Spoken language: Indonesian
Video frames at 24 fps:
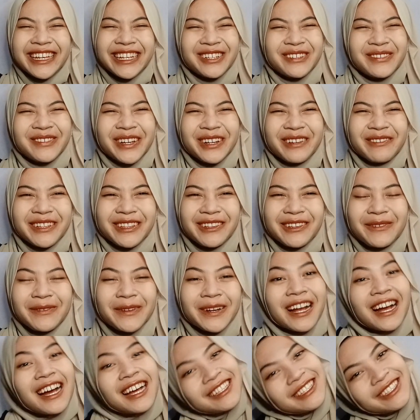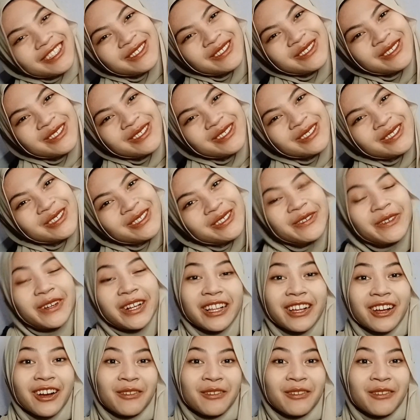warahmatullahi wabarakatuh Welcome